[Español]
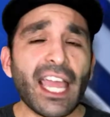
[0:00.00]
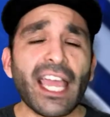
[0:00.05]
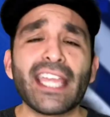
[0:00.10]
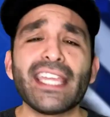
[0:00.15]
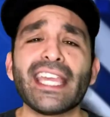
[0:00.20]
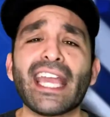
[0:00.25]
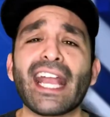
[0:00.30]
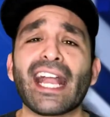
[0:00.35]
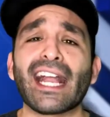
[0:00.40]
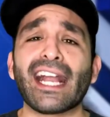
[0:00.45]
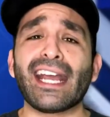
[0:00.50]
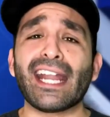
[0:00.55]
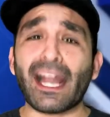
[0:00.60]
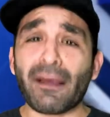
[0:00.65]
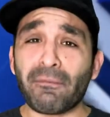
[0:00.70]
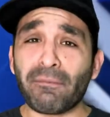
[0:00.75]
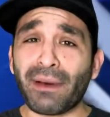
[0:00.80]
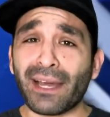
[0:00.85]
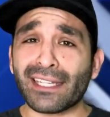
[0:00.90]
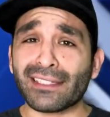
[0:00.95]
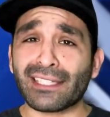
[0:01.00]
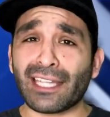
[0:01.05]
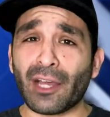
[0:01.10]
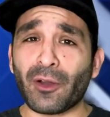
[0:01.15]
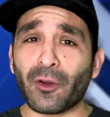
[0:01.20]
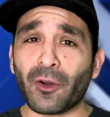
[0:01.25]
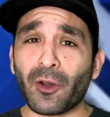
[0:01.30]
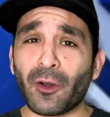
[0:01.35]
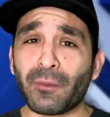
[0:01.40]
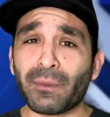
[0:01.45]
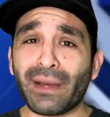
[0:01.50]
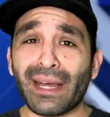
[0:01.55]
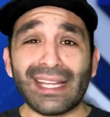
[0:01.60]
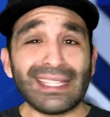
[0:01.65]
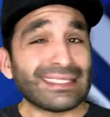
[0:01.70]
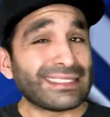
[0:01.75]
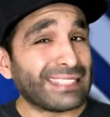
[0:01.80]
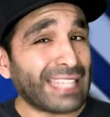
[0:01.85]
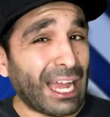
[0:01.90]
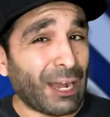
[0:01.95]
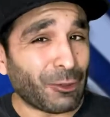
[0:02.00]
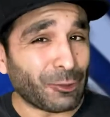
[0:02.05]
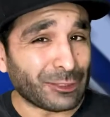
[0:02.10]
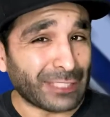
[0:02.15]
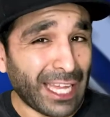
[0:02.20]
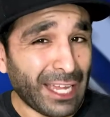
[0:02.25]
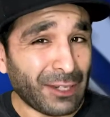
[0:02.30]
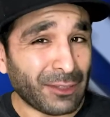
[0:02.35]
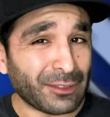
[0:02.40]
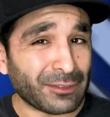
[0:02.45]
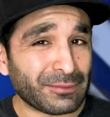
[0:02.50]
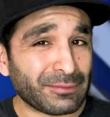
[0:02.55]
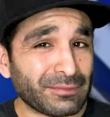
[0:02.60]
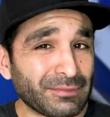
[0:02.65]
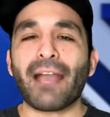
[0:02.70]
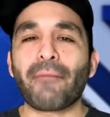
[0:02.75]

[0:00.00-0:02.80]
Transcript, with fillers: y en gran parte de Europa se agotaron.